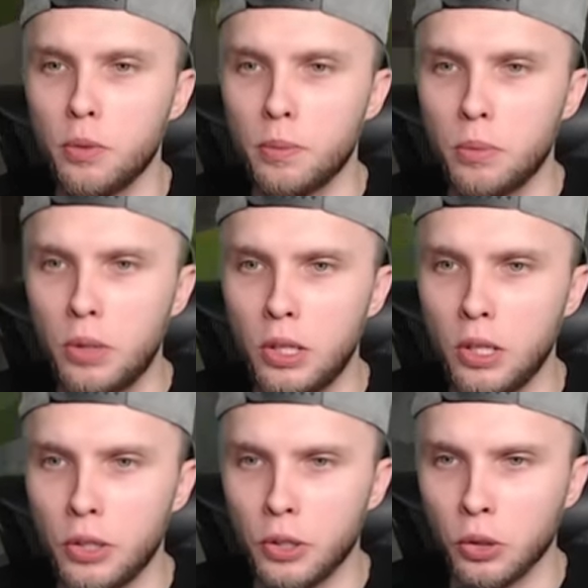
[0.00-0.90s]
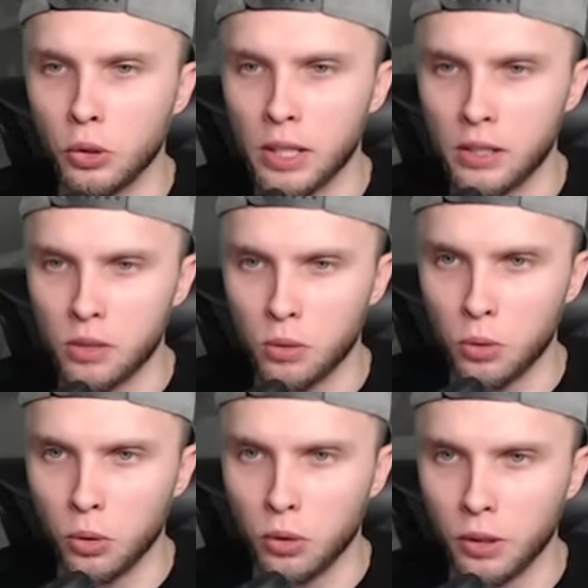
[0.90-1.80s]
miliona
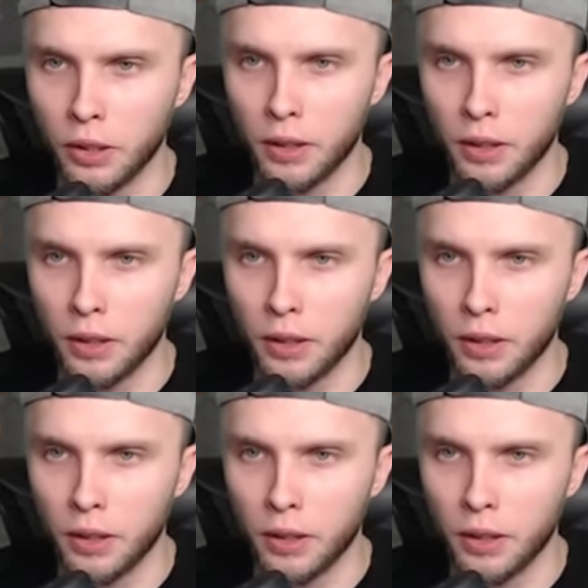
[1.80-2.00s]
złotych.